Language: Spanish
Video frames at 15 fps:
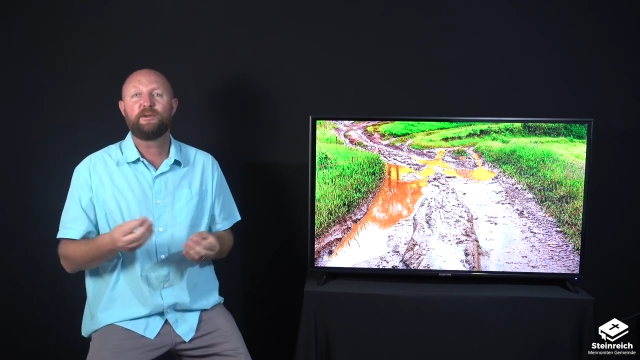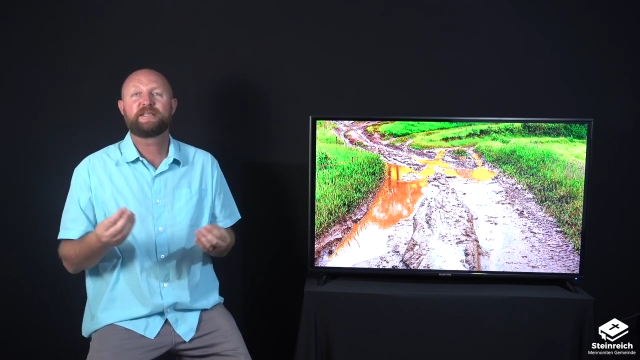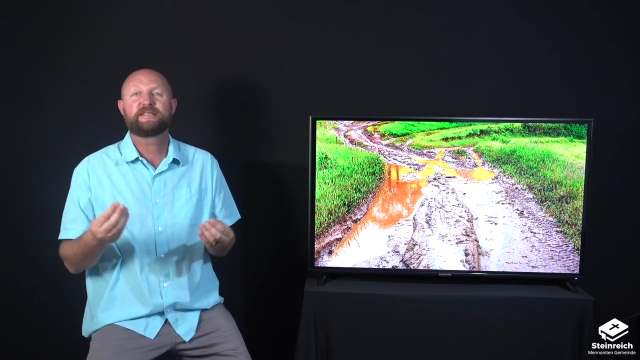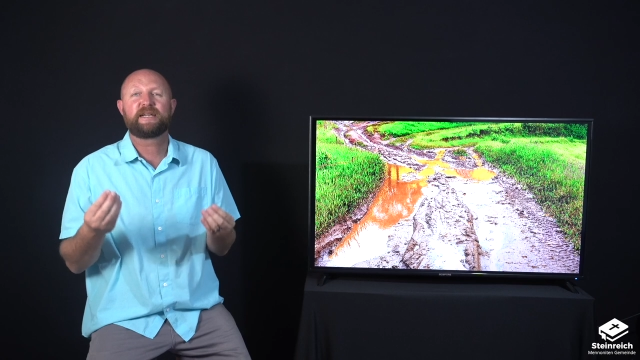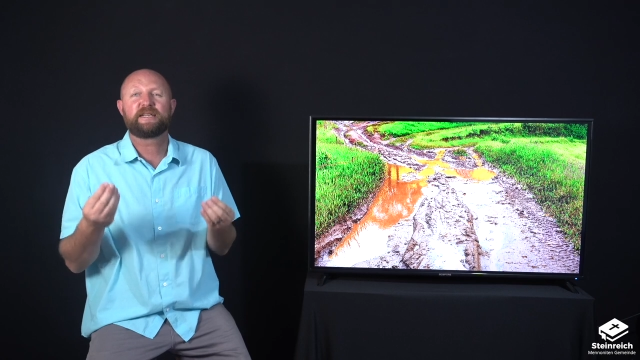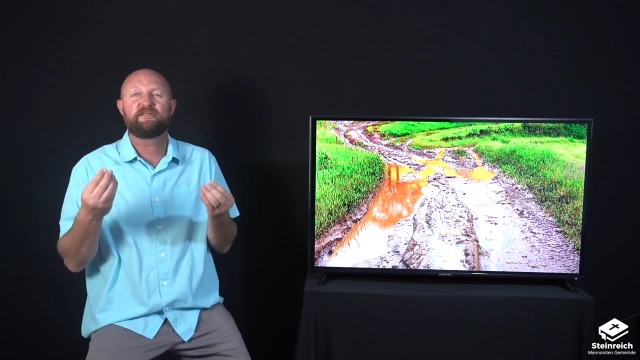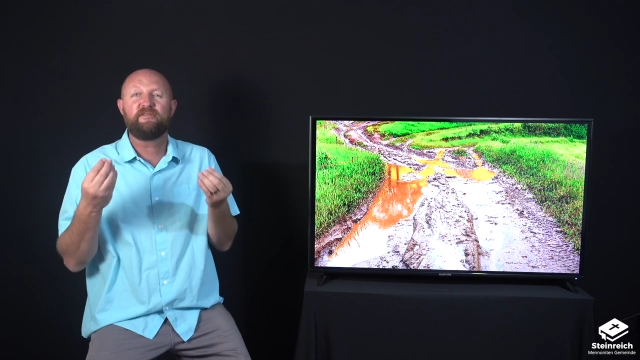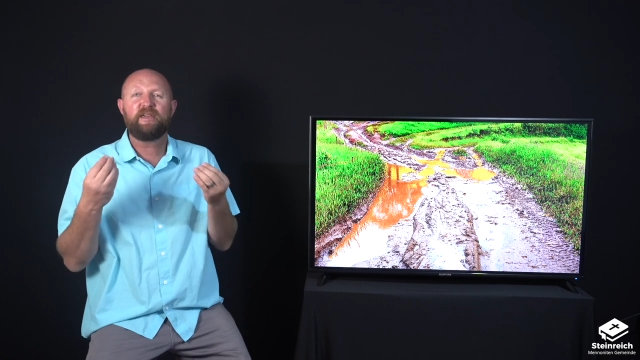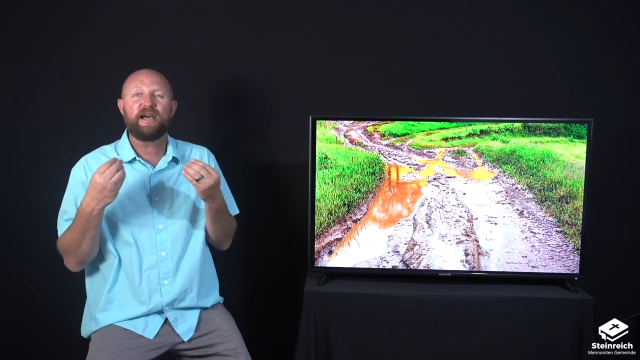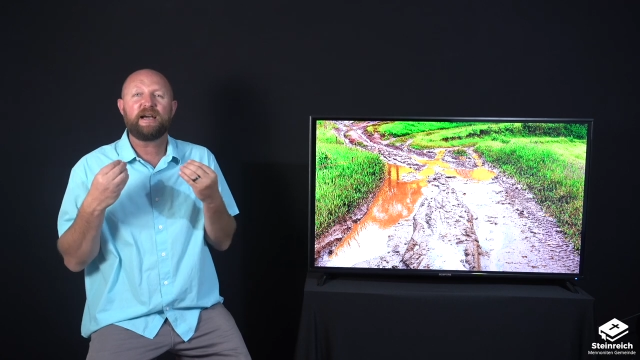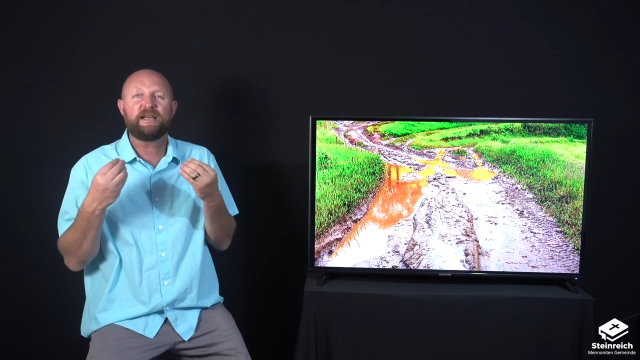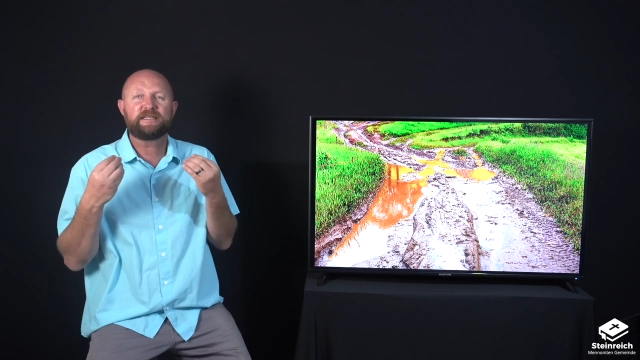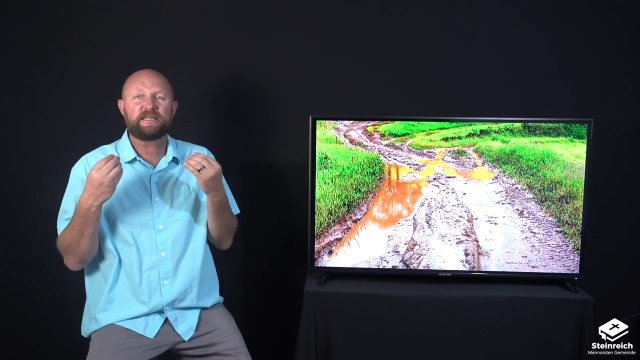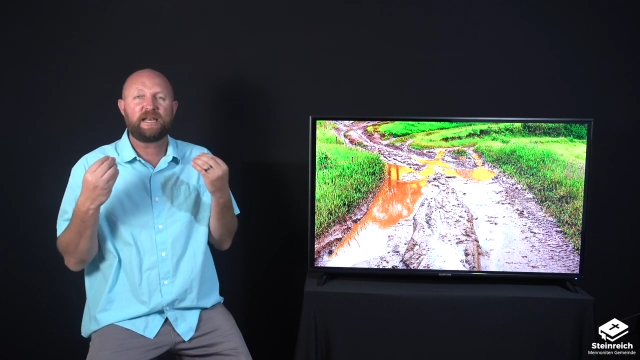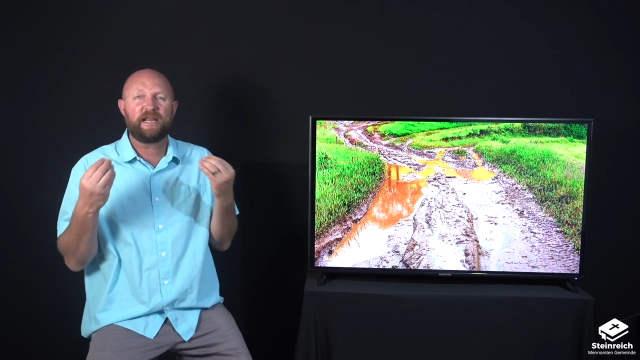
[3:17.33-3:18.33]
nuestras
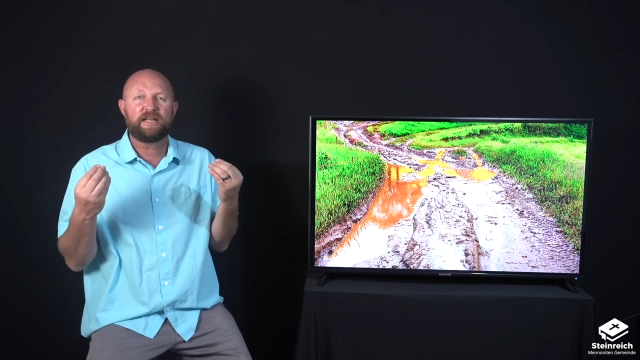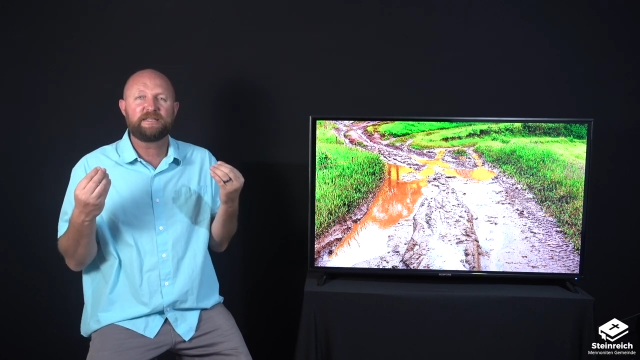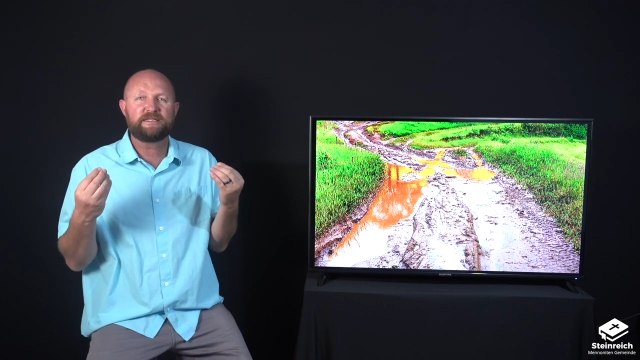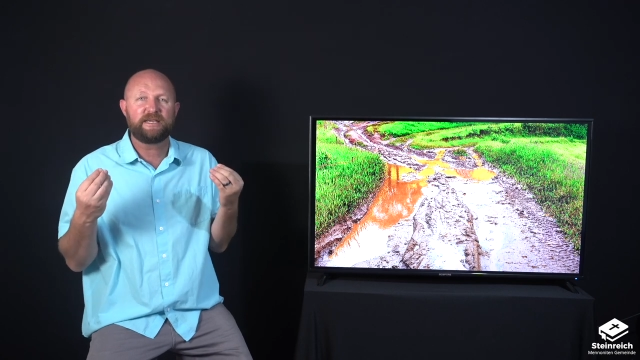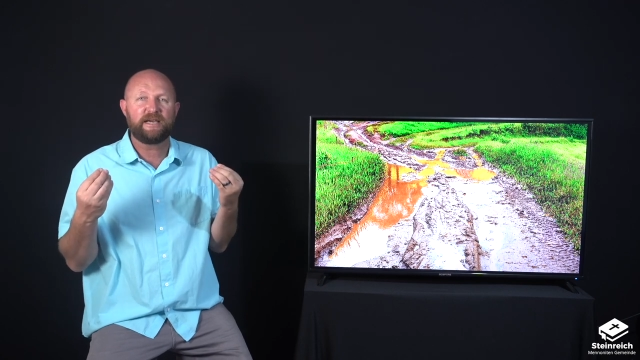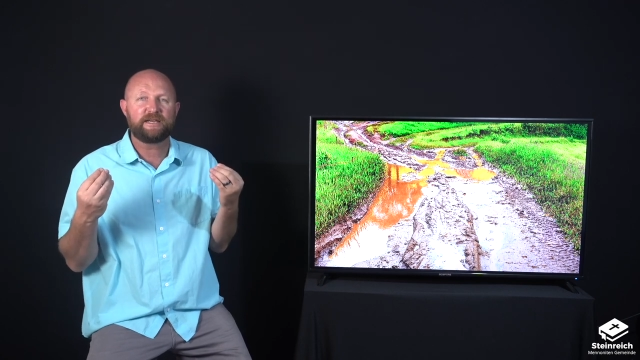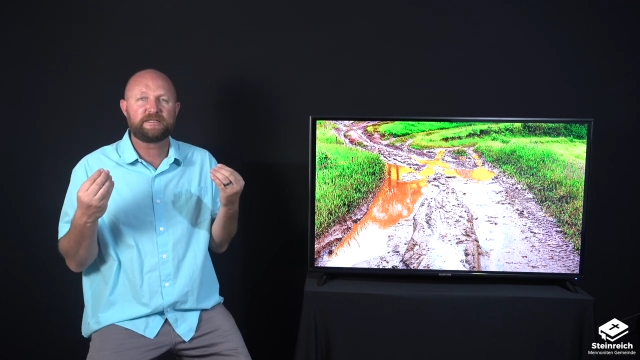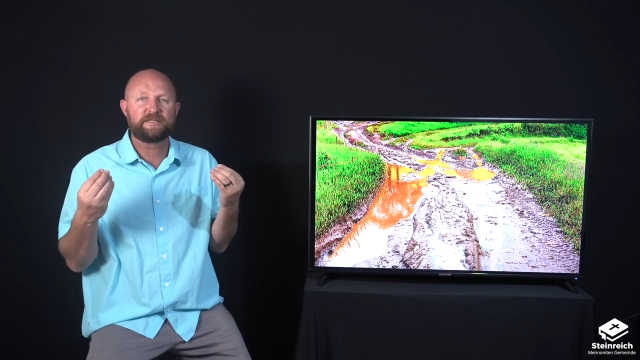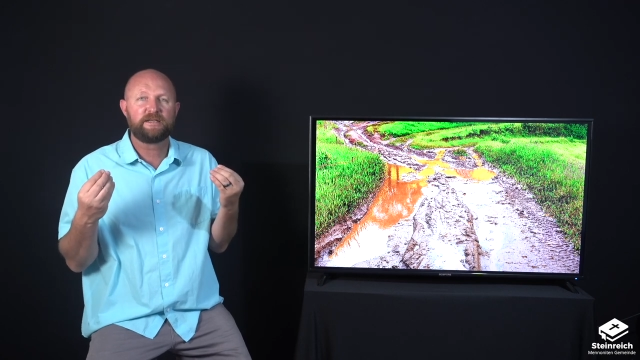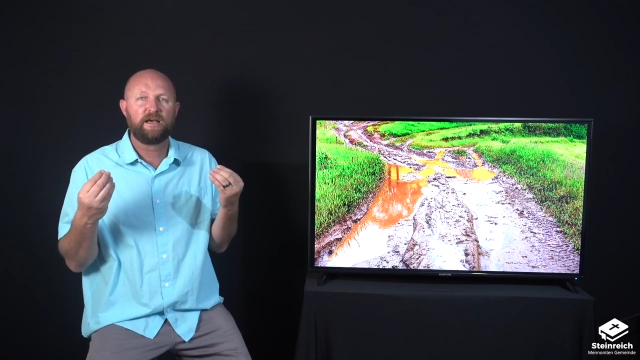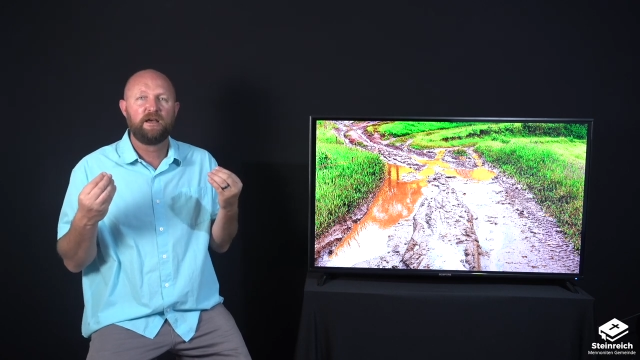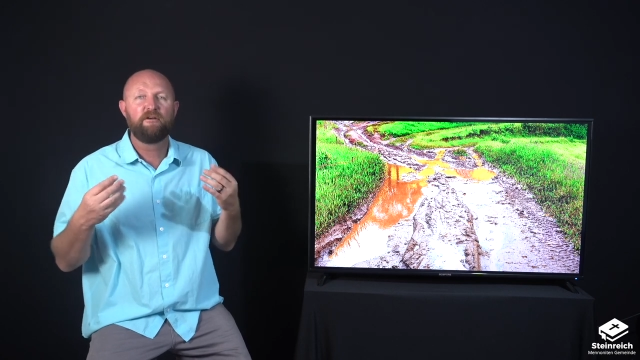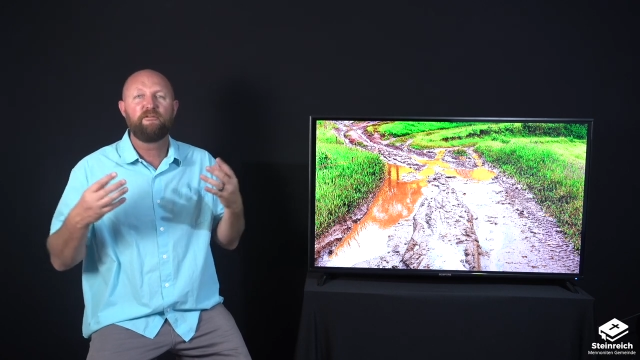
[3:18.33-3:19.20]
viejas creencias,